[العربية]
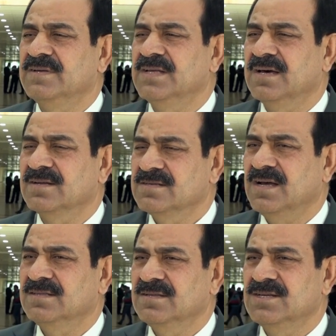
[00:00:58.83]
في دائرة
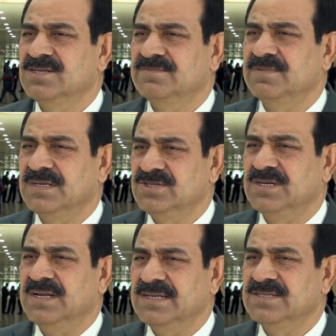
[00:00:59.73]
صحة النجف
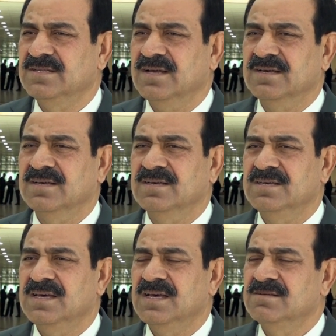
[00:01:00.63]
بتشكيل لجنة
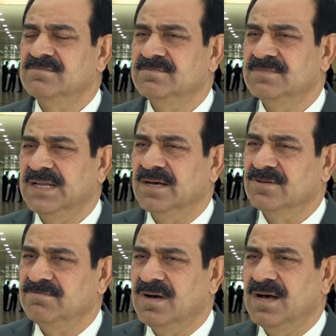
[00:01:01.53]
تحقيقية من
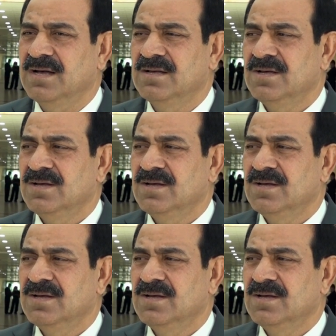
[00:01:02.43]
أطباء